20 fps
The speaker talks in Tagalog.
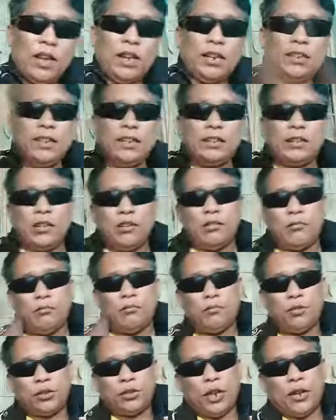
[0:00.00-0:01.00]
Alisin natin
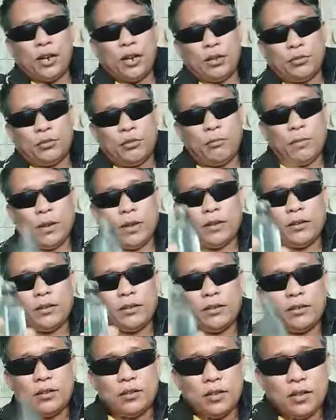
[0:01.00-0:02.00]
yung muta ng tubig.
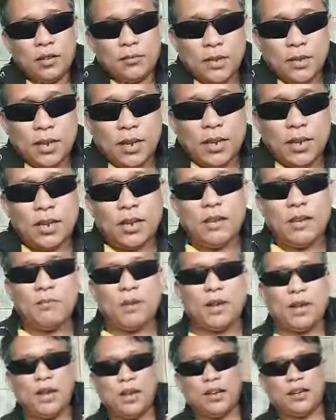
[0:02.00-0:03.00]
Eh,
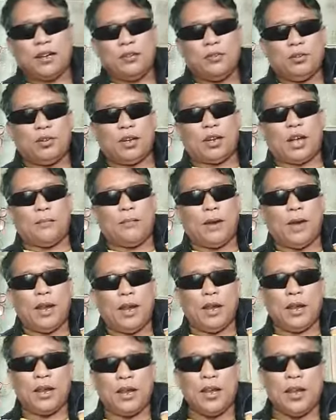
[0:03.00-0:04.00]
baka nandoon ang
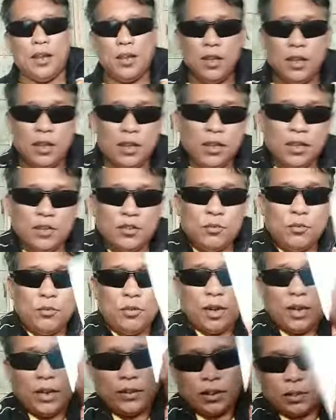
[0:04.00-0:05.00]
kabal.
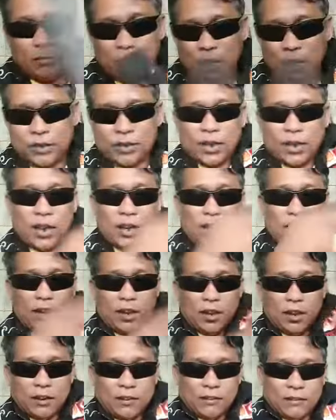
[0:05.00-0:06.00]
Subukan natin, baka
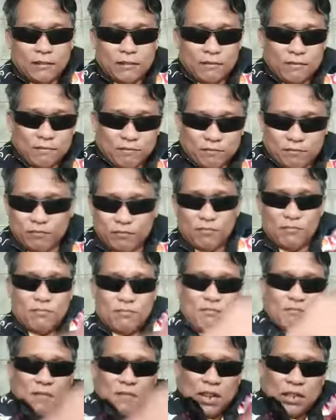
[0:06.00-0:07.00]
sakaling
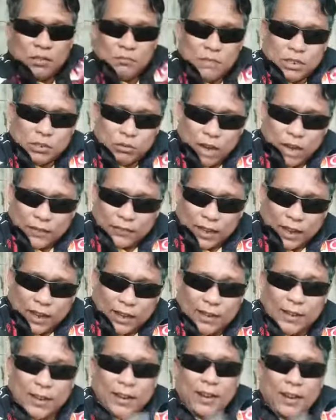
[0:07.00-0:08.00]
mas masugatan.